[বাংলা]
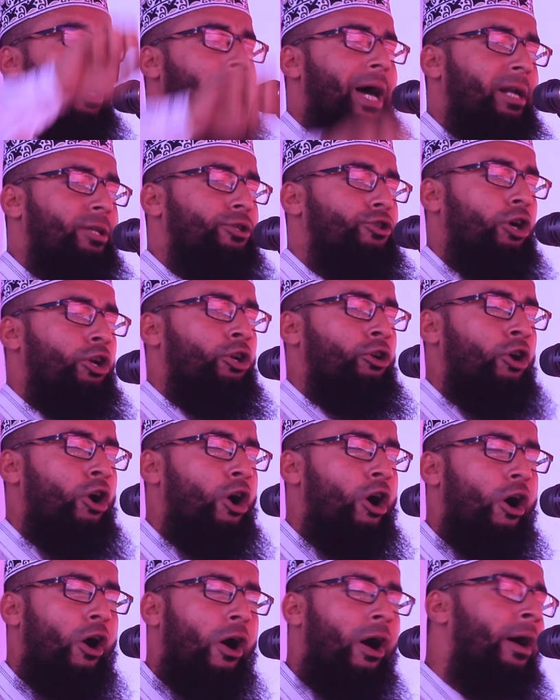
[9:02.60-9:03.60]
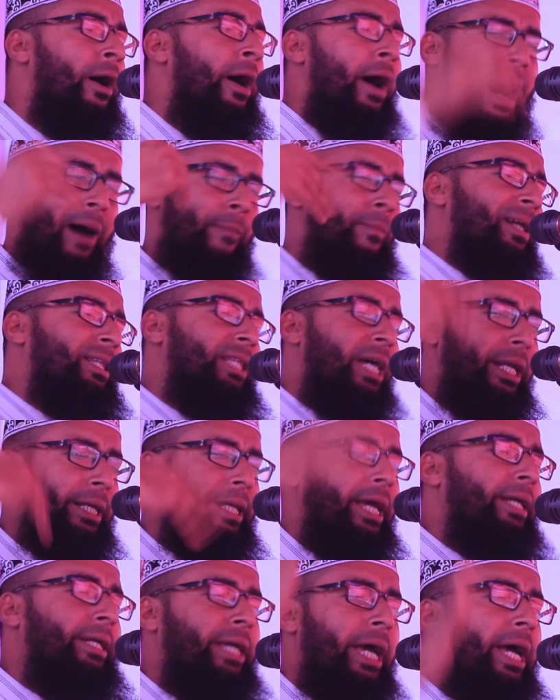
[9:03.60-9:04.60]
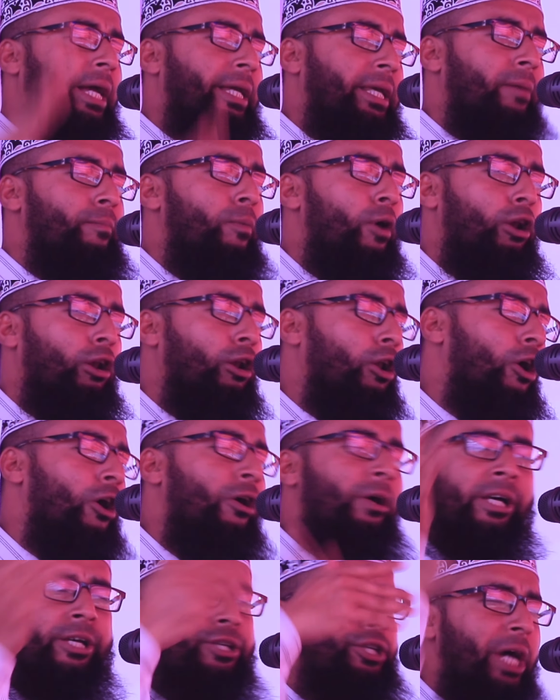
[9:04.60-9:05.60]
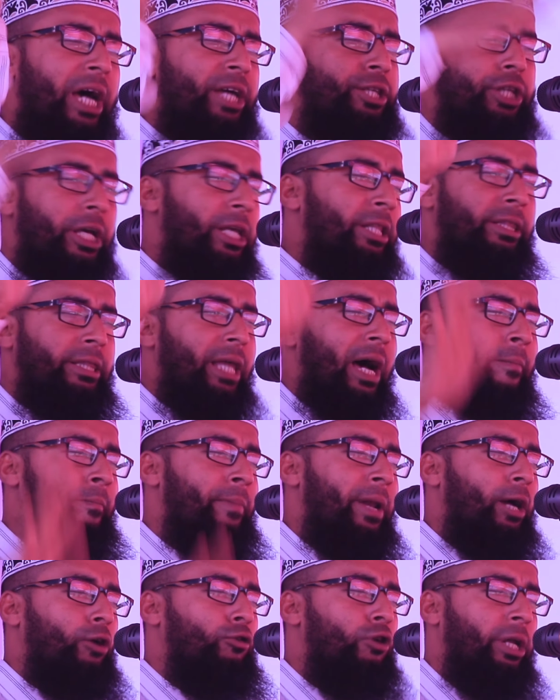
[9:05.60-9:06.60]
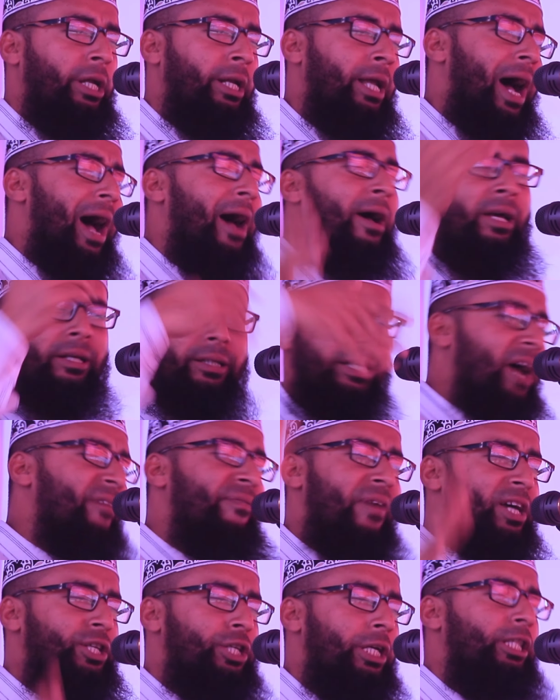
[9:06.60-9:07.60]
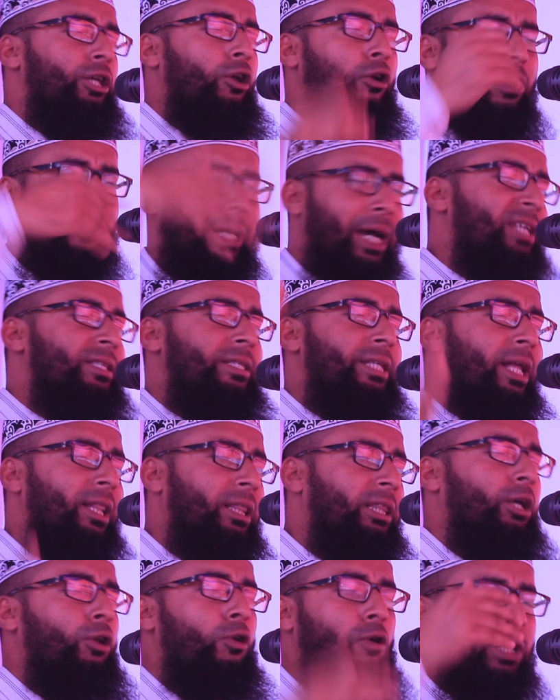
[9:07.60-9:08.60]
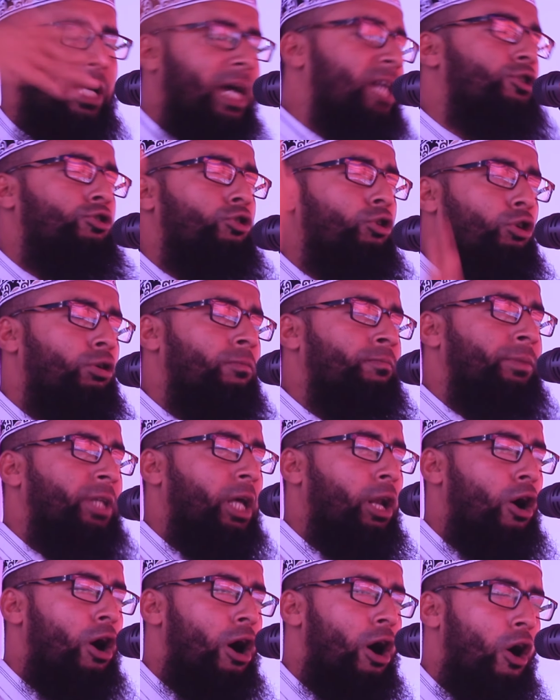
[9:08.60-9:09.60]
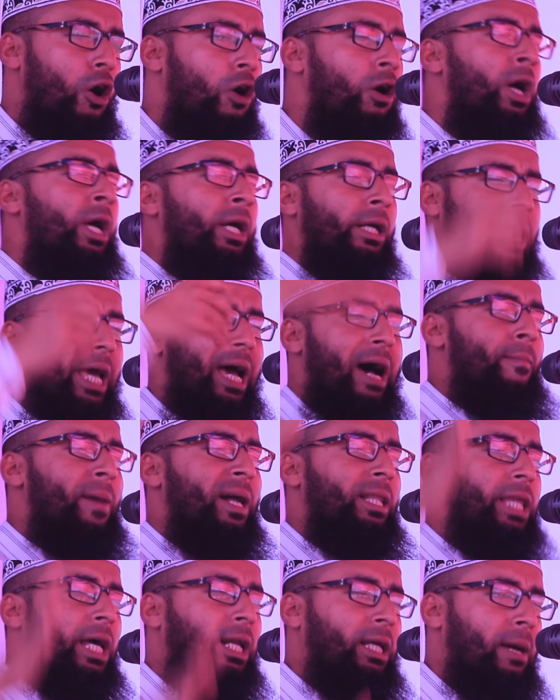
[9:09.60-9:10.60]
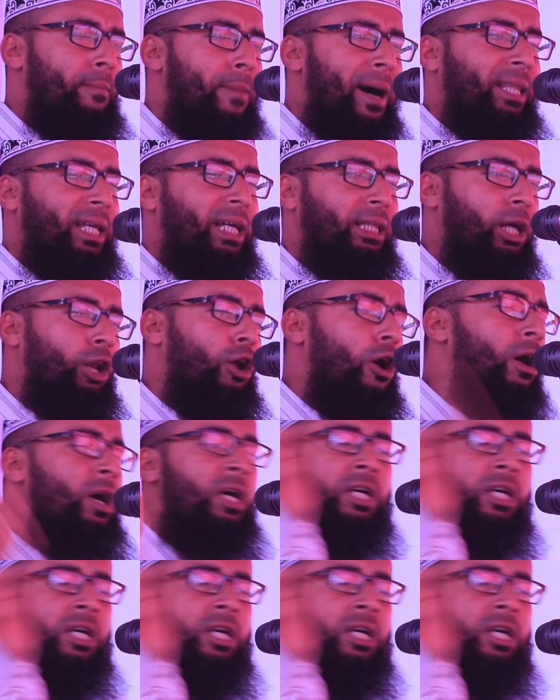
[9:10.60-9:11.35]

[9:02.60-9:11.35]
বলার জন্য আমাদেরকে কে কি বললো সে চিন্তা আমরা করি না ফাঁসি দিল কেস জেল দিল কেস জুলুম দিল কে আমাদেরকে বাধা দিল